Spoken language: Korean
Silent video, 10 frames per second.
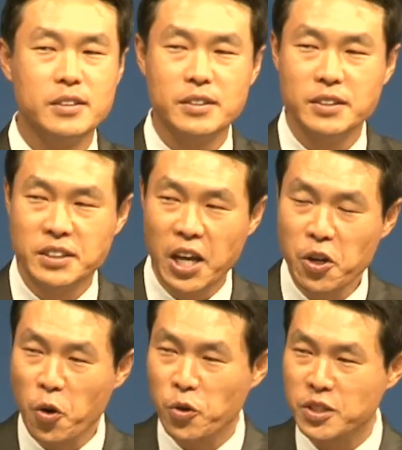
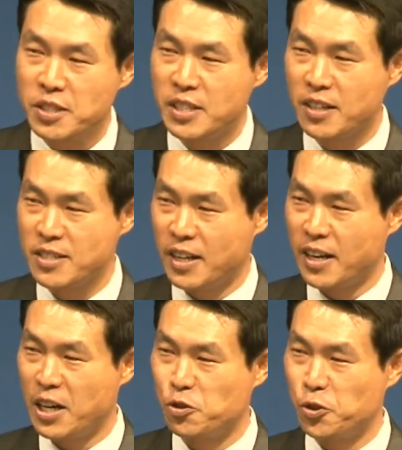새로운 인생을
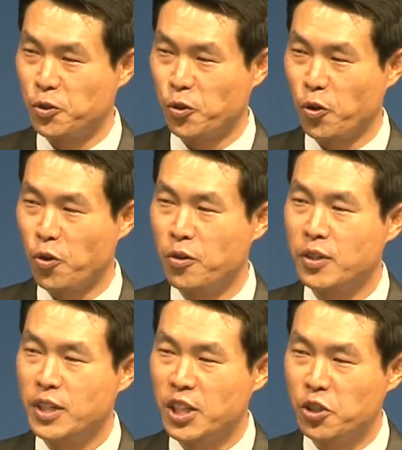살아갈 수 있도록
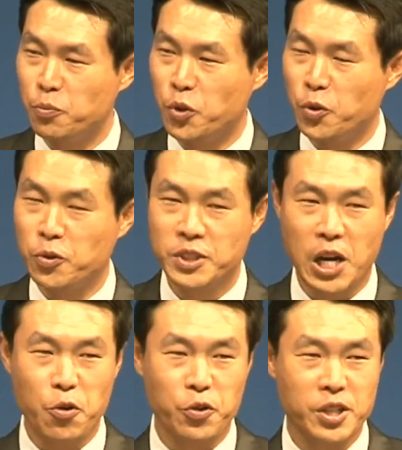이름도
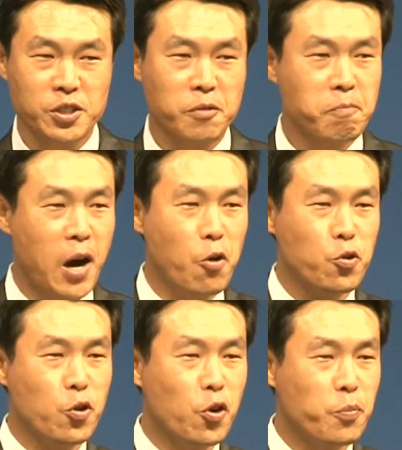사울에서
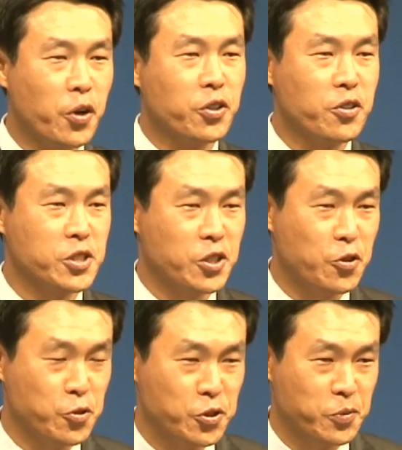바울로 변경시켜
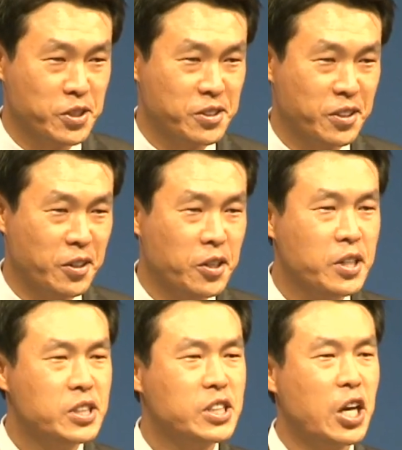주시면서
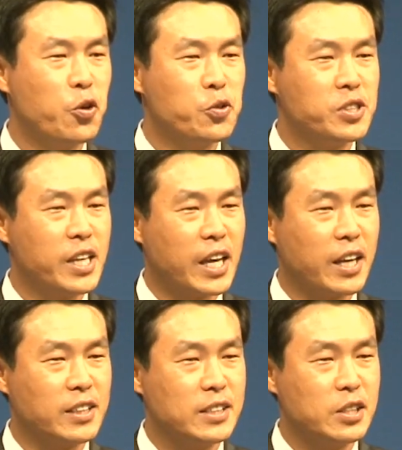새로운
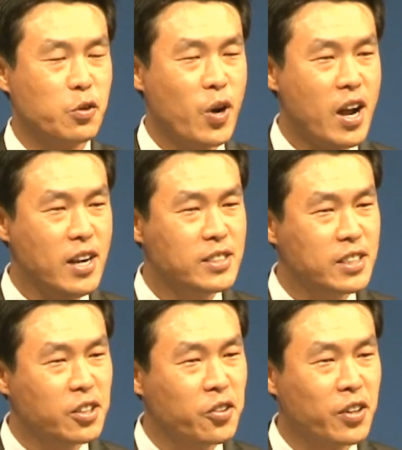세계를
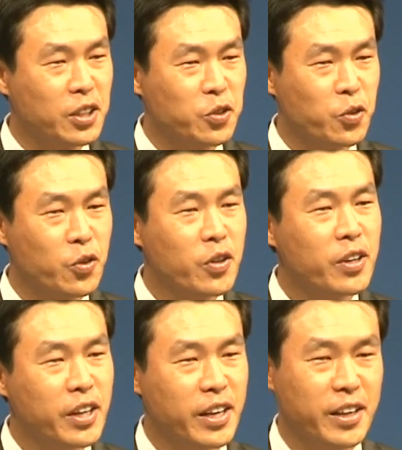활짝 열어가도록
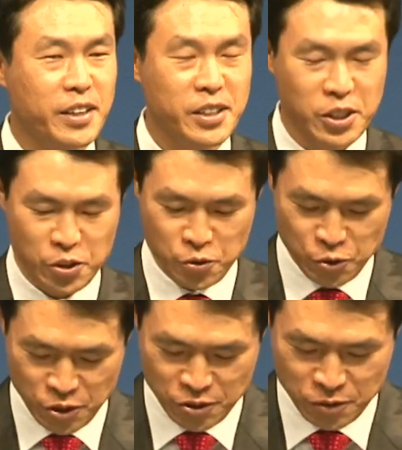해
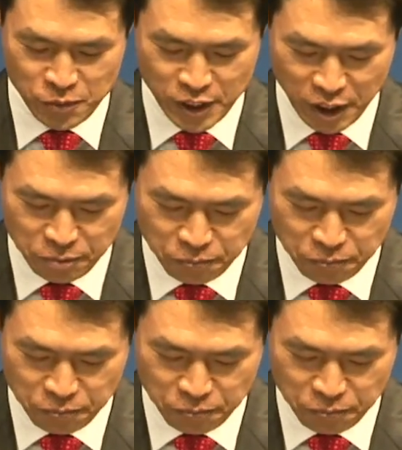주셨습니다.